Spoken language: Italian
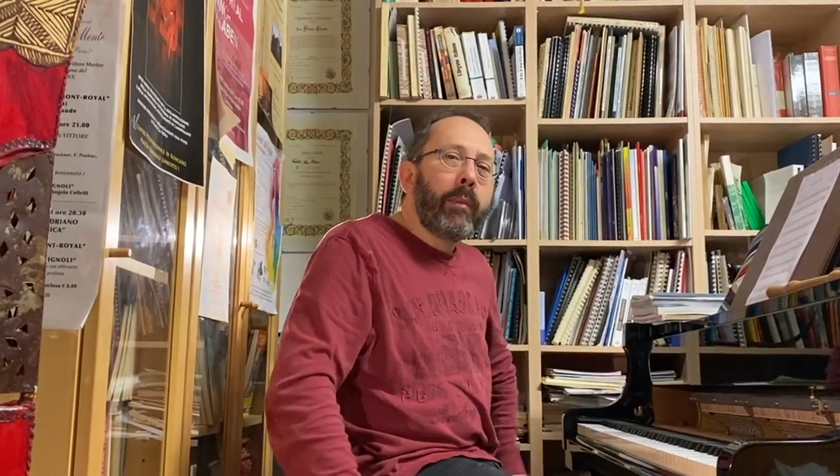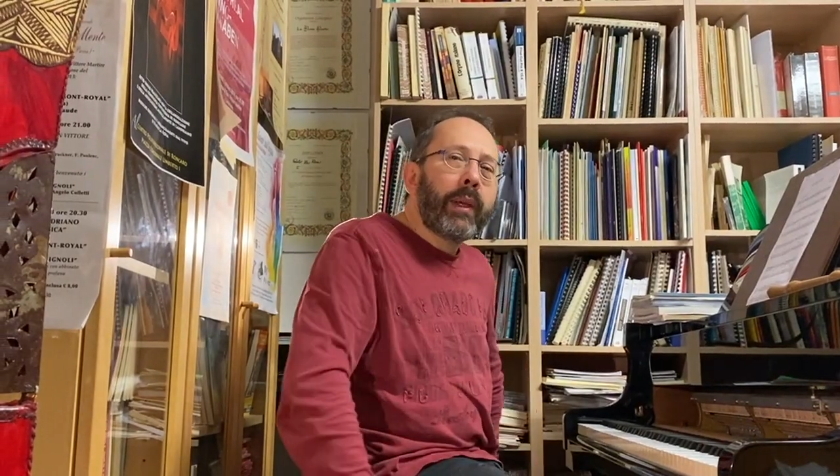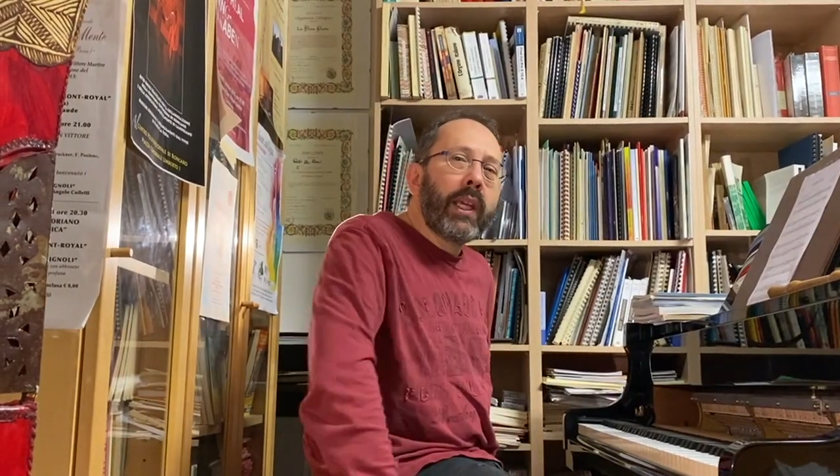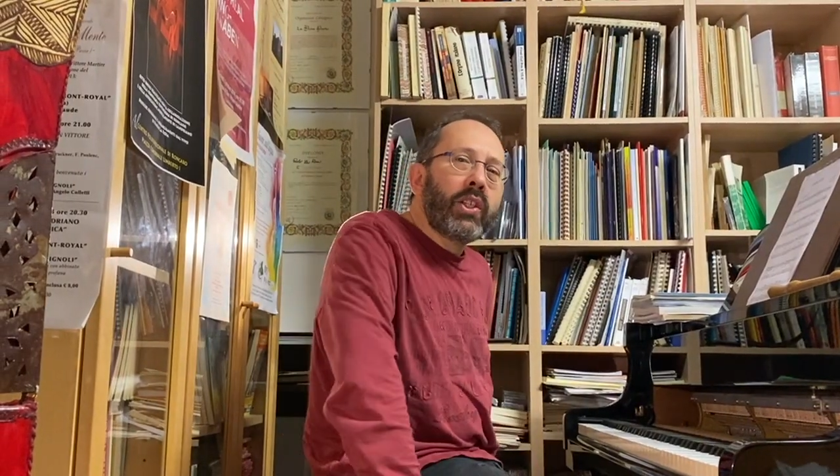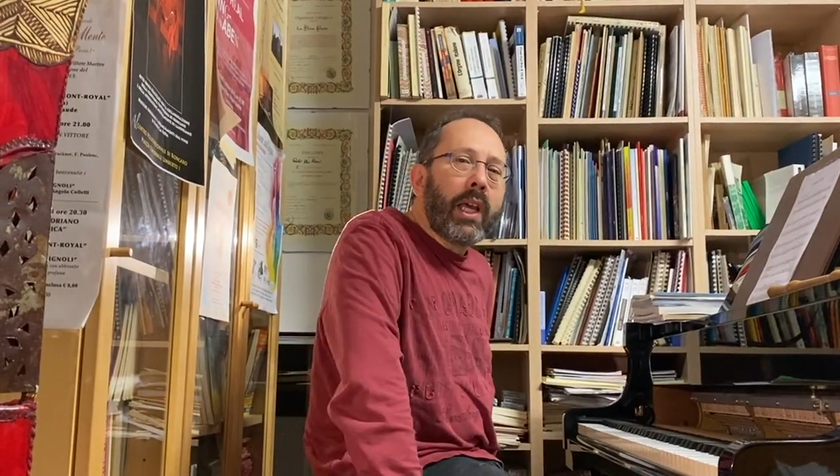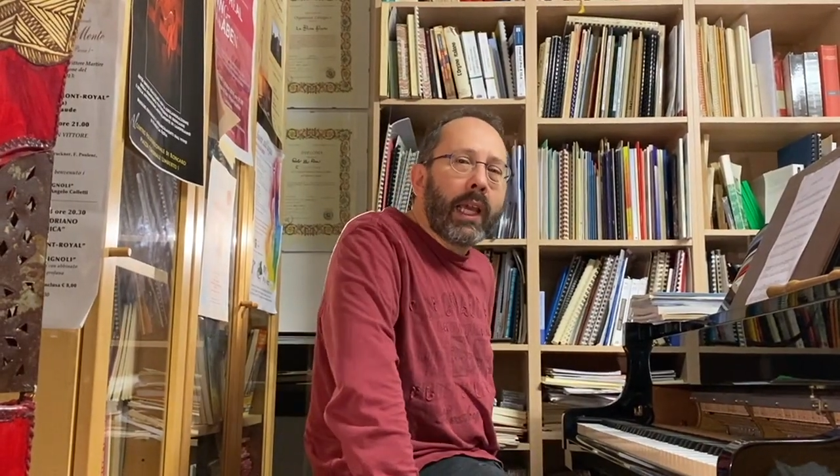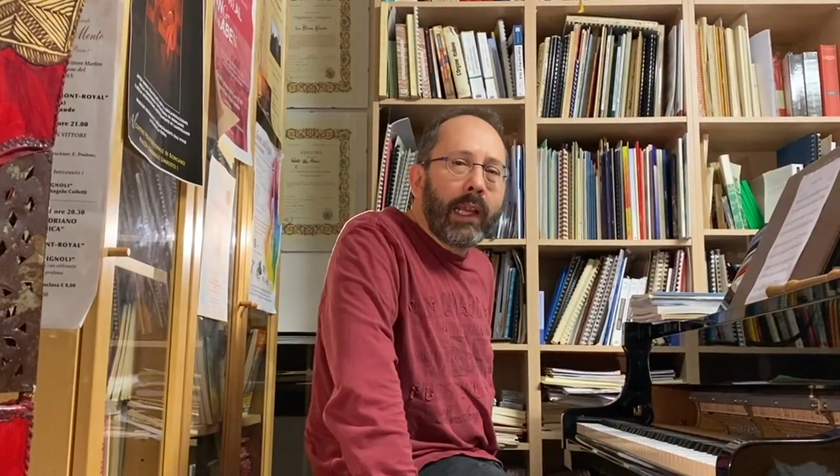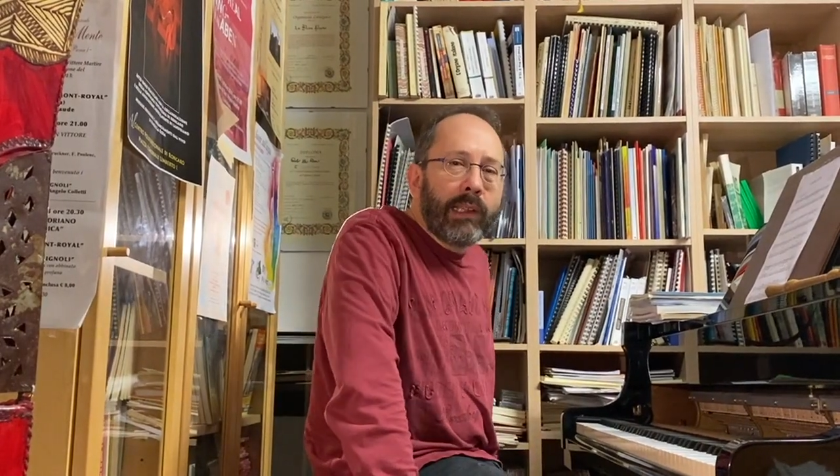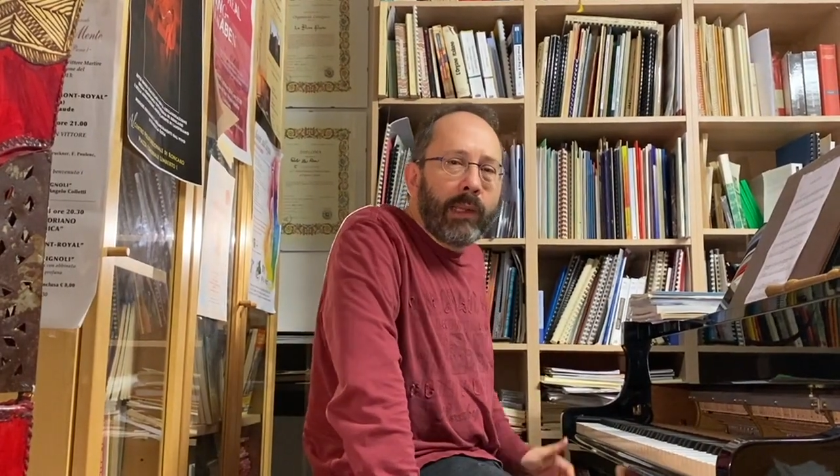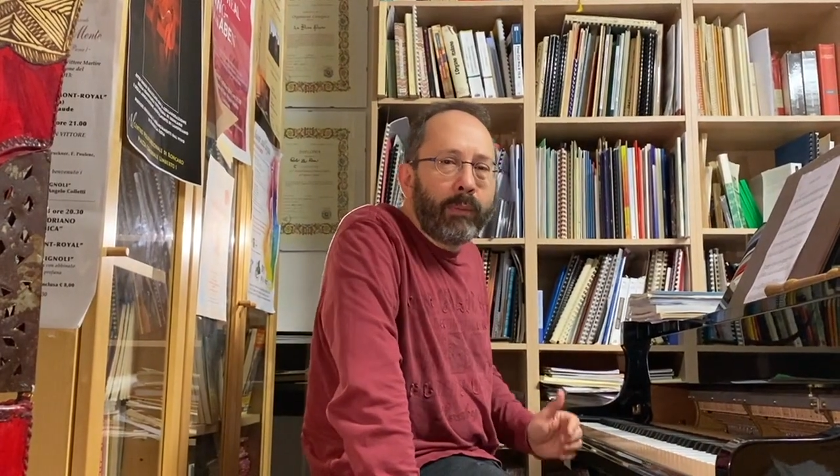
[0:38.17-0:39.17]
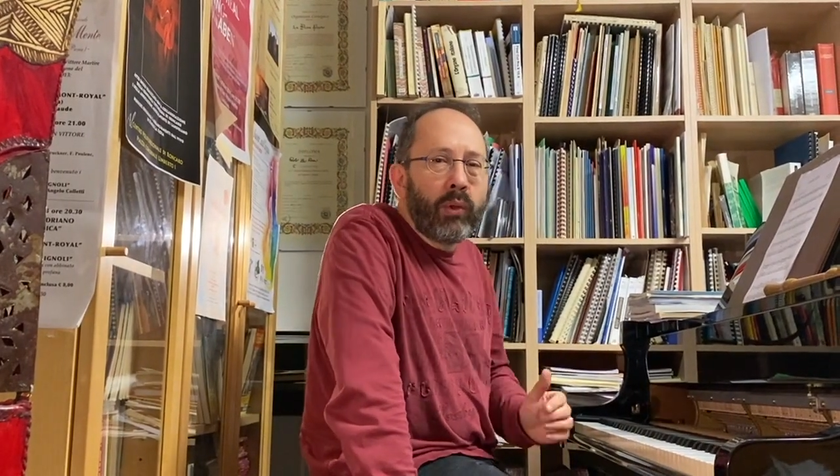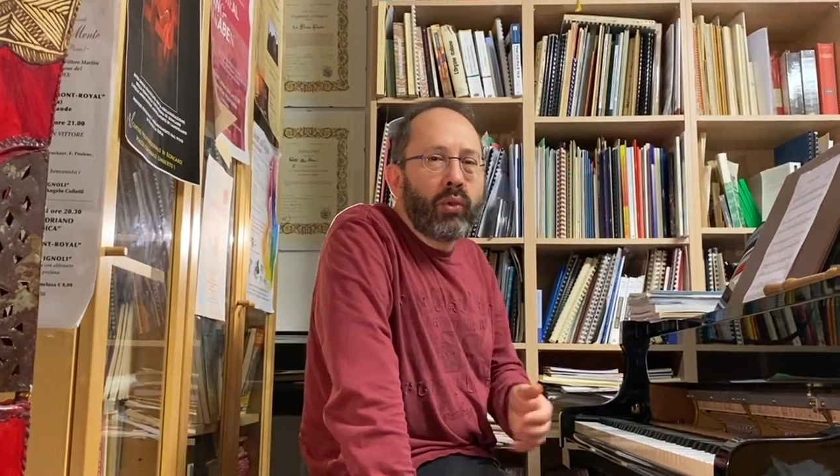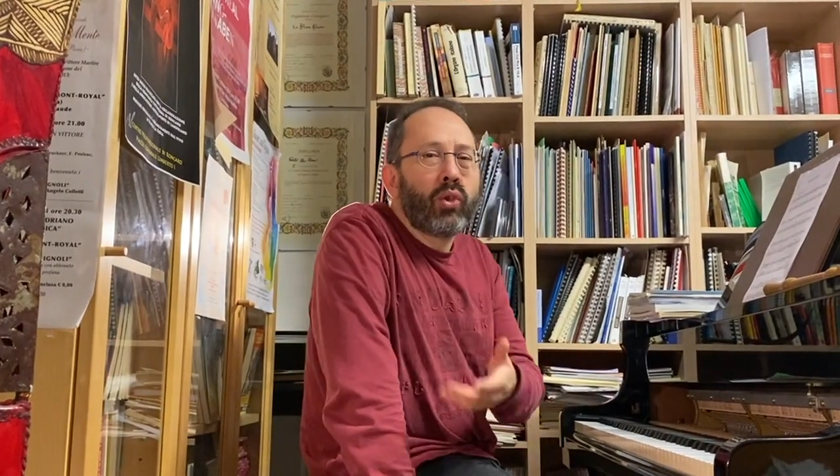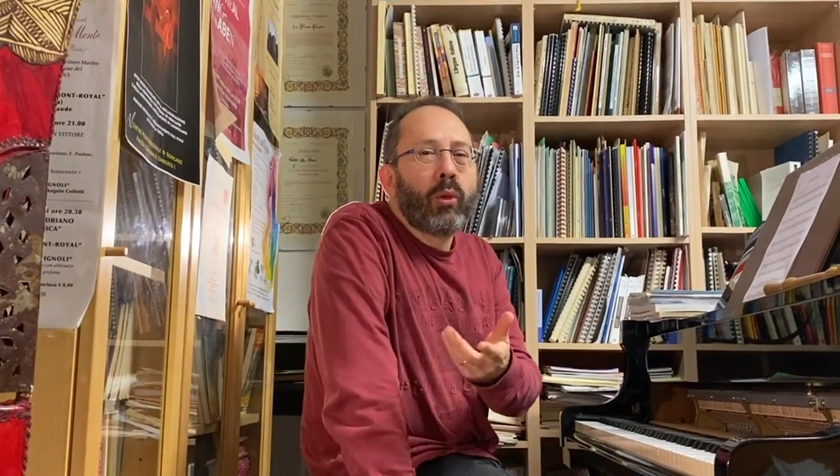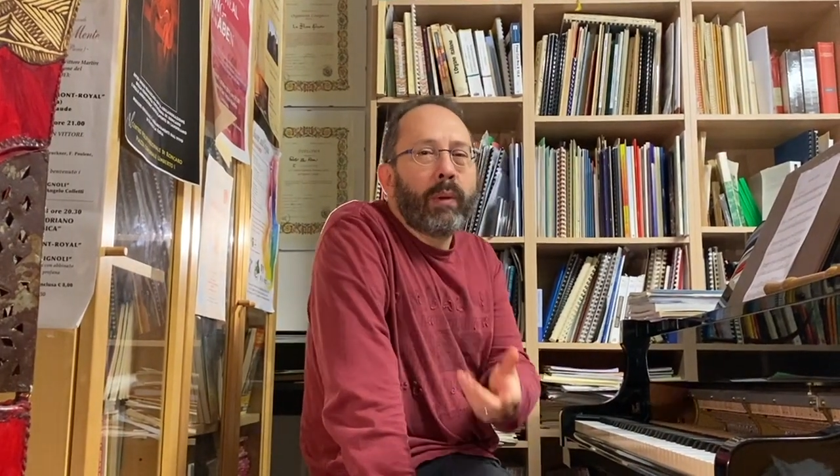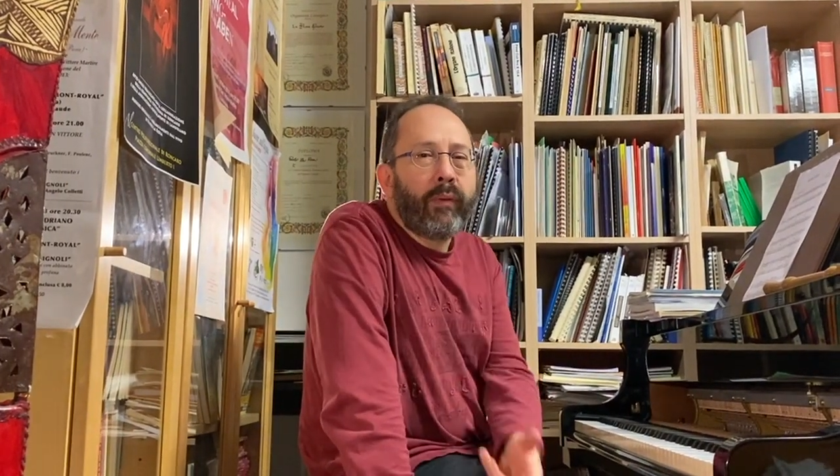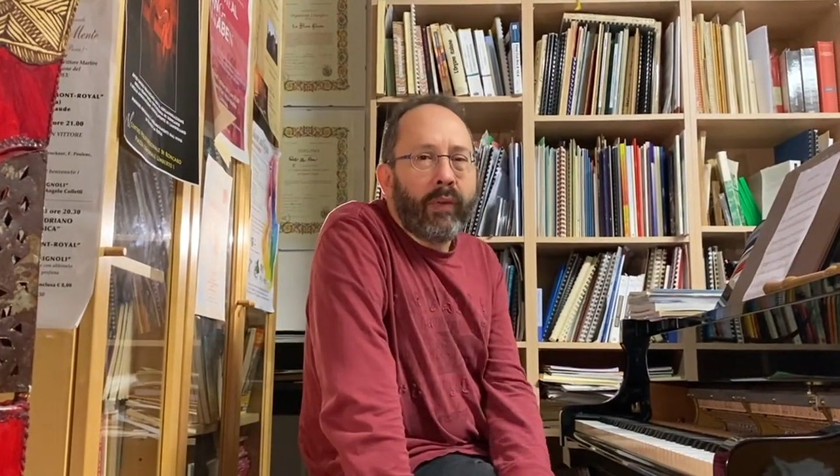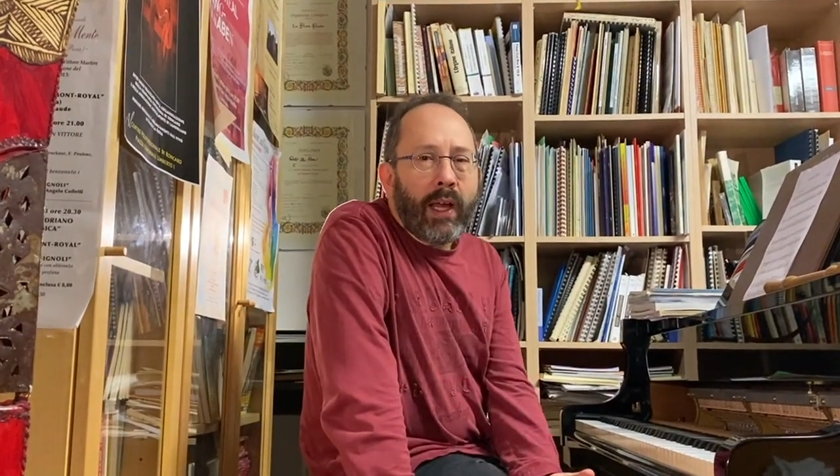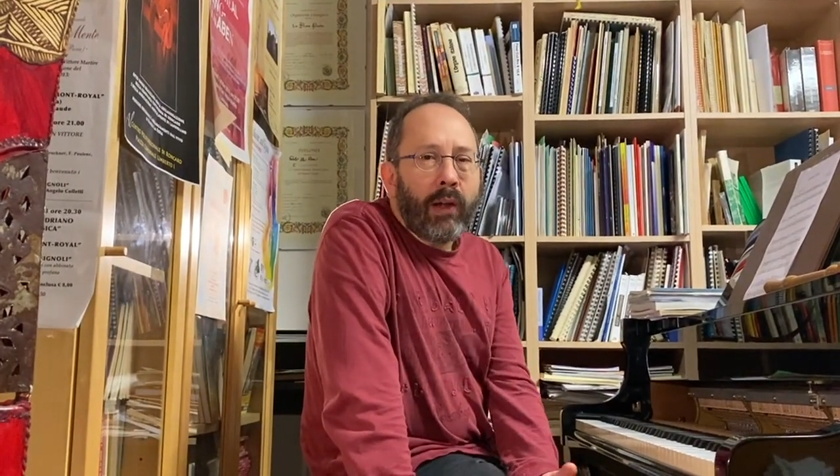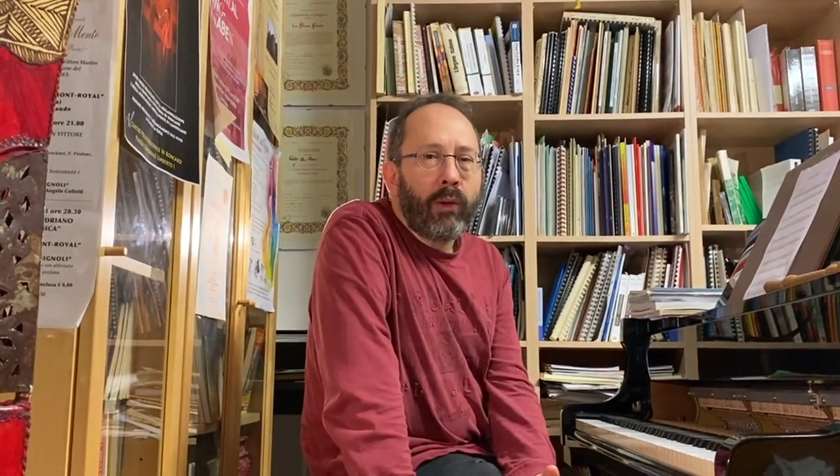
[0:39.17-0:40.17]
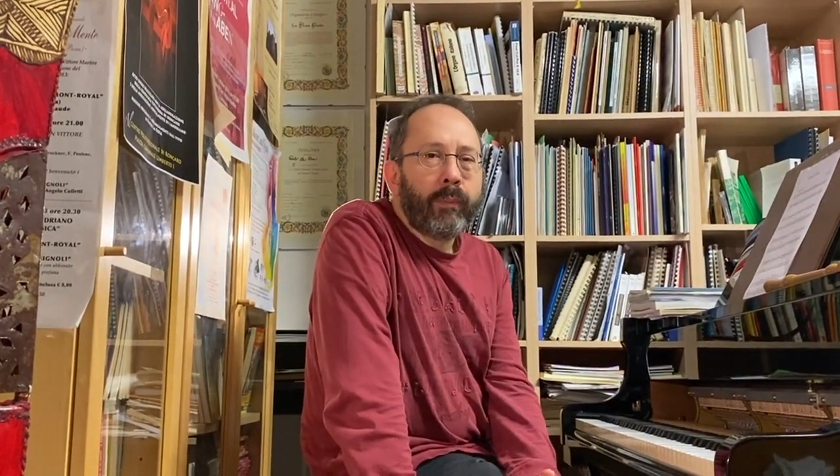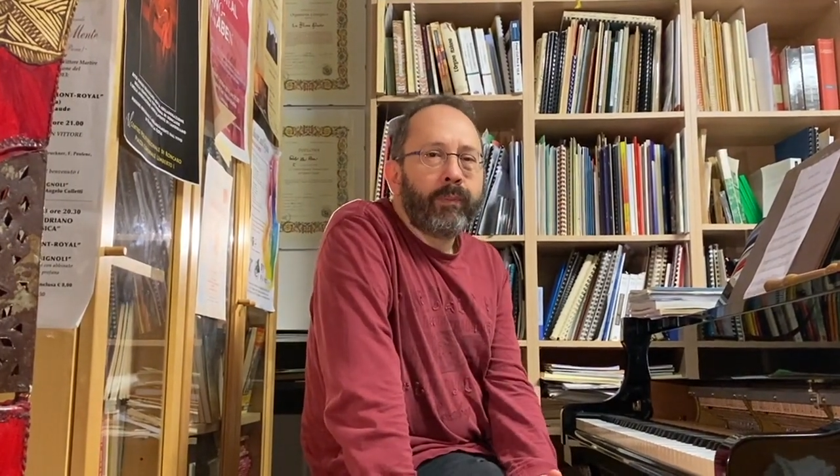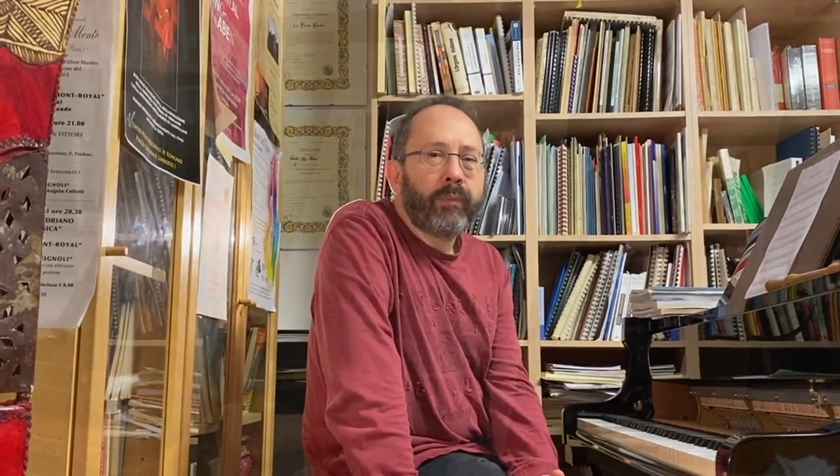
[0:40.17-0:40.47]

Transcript: perché c'è anche il tempo giusto per farlo.